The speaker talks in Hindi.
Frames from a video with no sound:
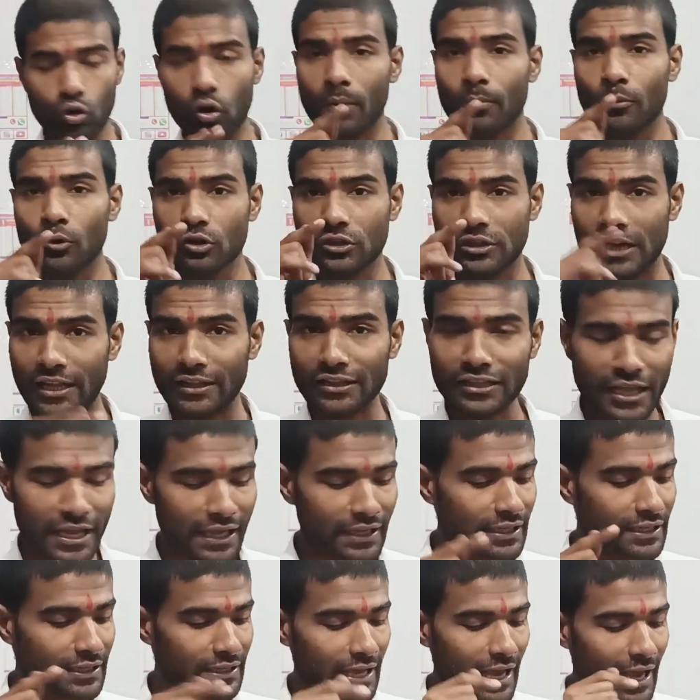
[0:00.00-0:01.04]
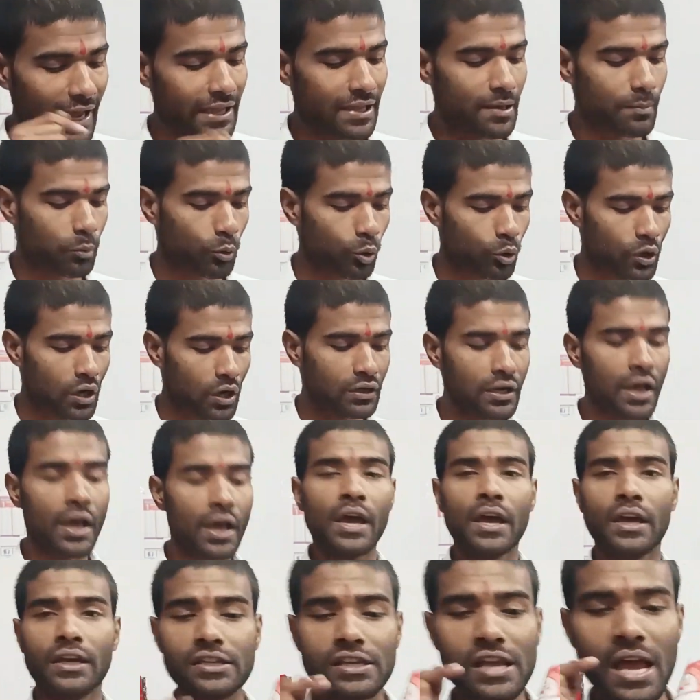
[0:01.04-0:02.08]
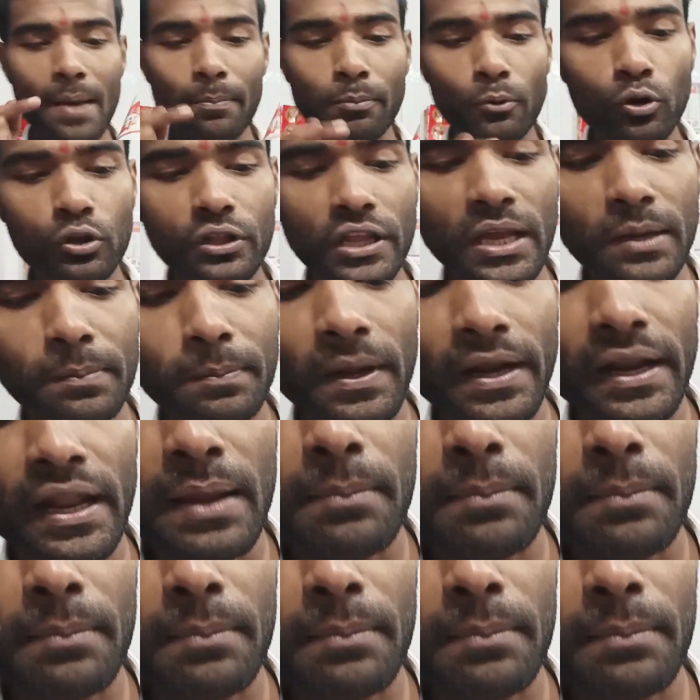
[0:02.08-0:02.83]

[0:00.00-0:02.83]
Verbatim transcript: उसको हम लोग जानते हैं कि क्या है ये प्रोडक्ट ये आप लोग देख पा